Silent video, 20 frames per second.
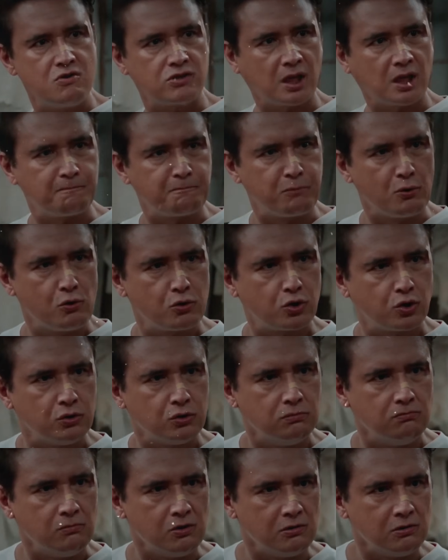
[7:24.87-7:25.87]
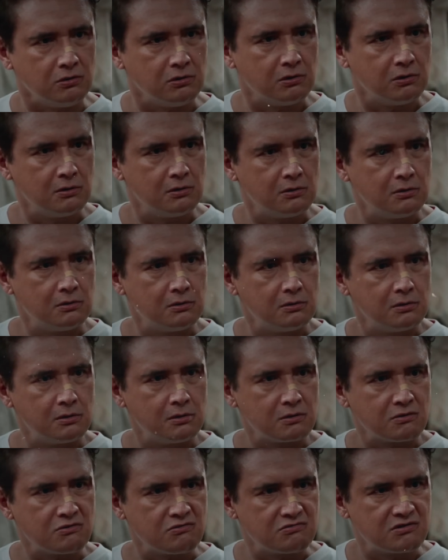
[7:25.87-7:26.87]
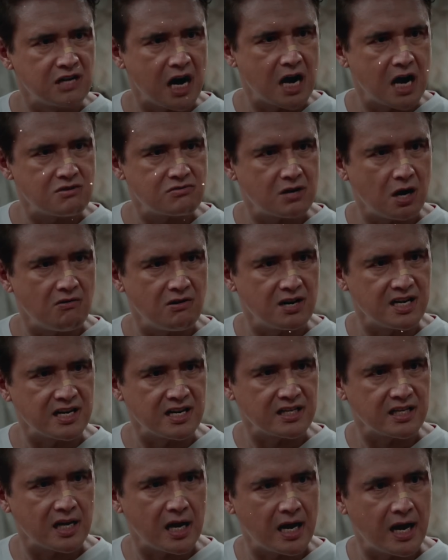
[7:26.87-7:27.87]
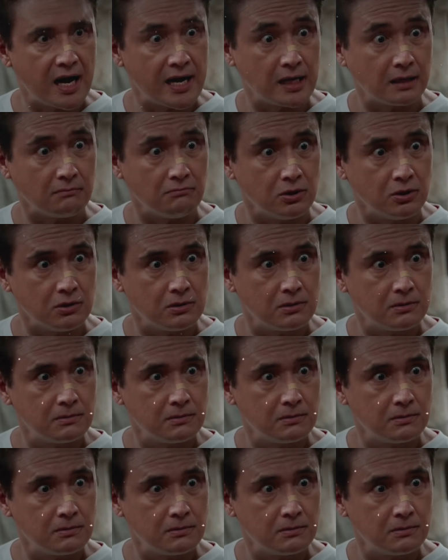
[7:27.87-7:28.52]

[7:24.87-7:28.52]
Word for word: mo sa puso mo kung gaano ka walang hiya anak mo.